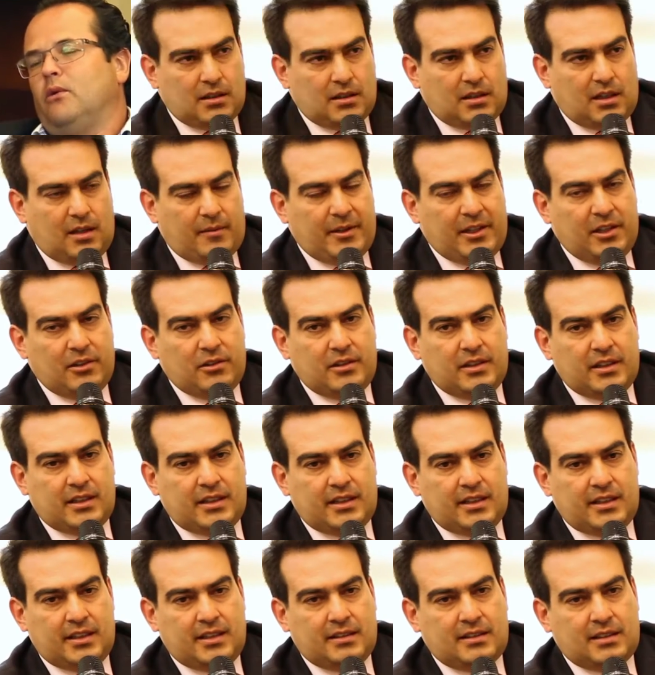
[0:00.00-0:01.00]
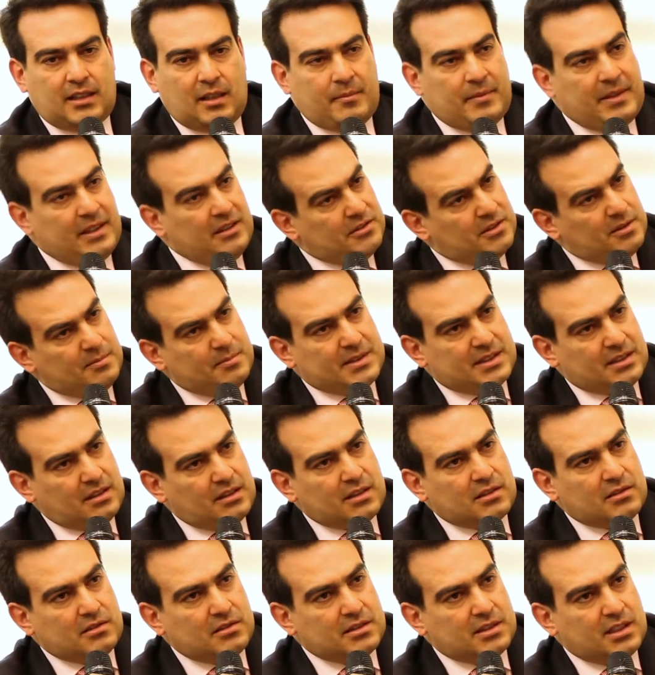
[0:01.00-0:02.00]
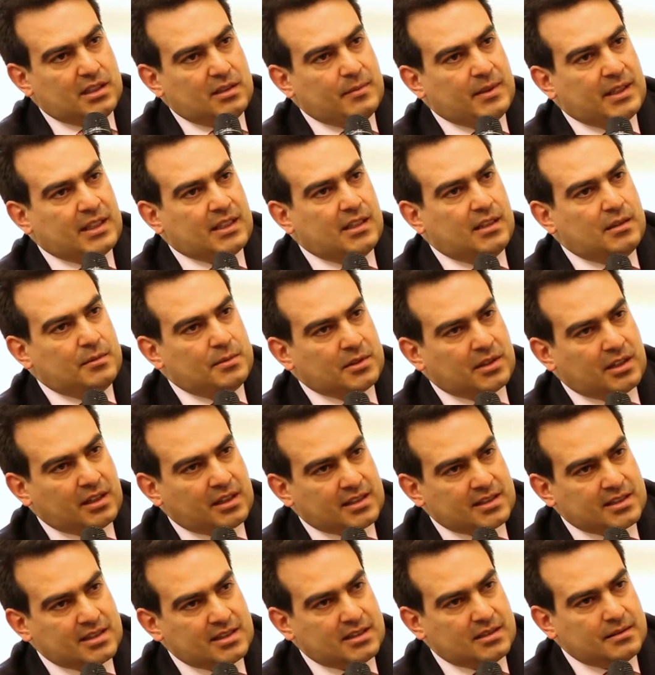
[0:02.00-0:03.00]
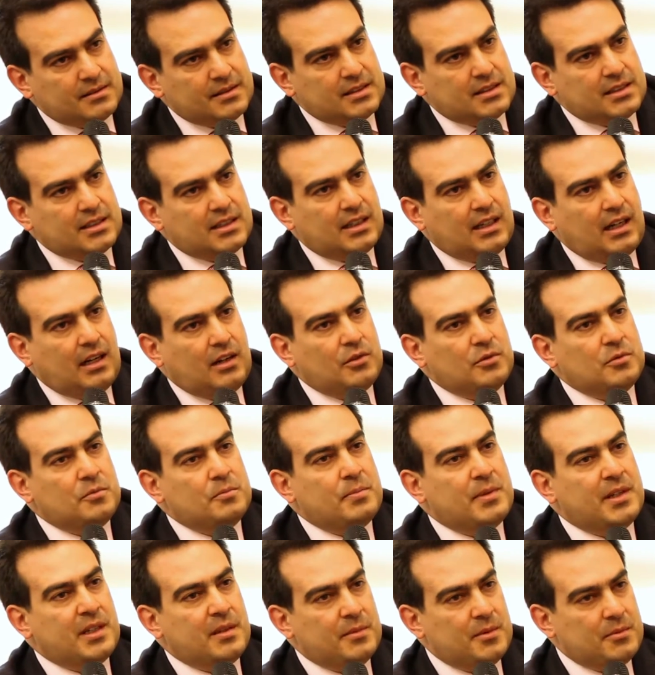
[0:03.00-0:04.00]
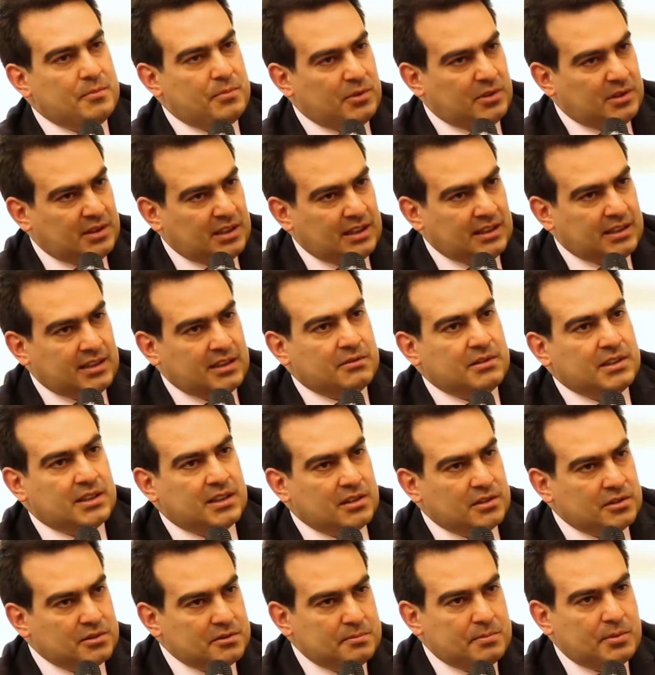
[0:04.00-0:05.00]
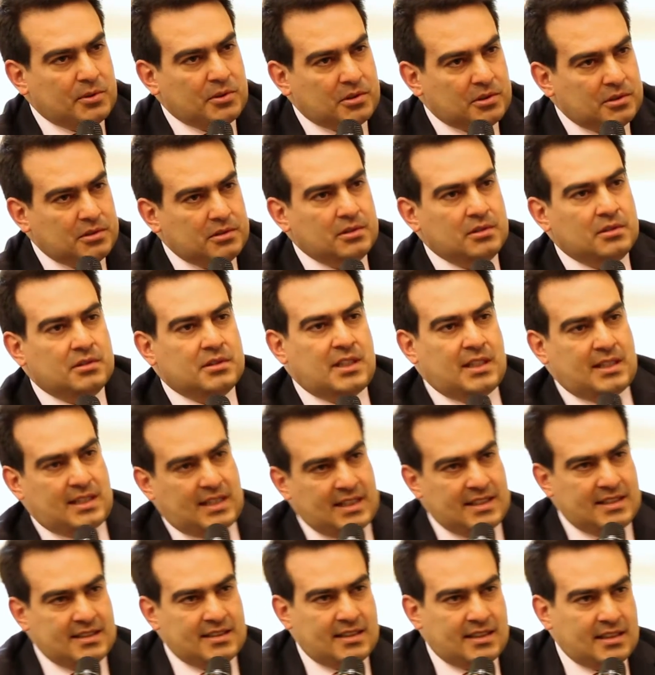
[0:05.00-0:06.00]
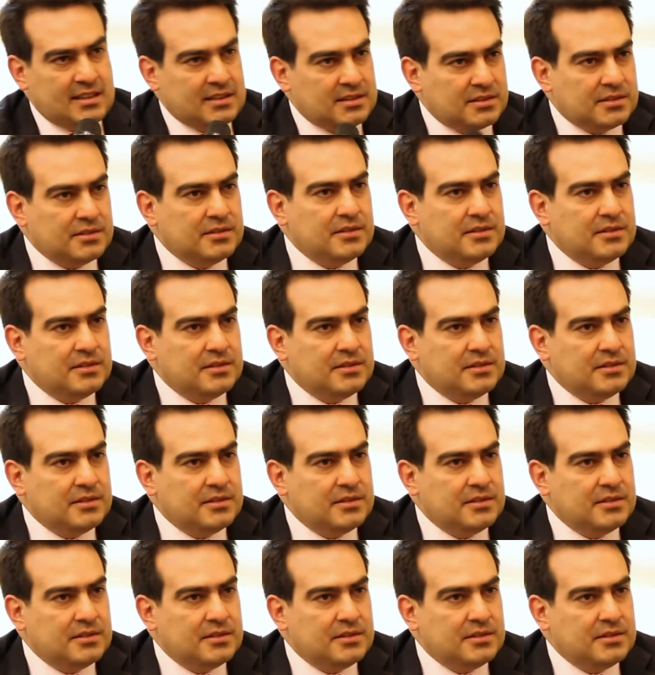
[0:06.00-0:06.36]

Camilo, eh, también los empezaron a conocer en el mercado porque recientemente ganaron un premio importante. Cuéntenos un poco los detalles de esto.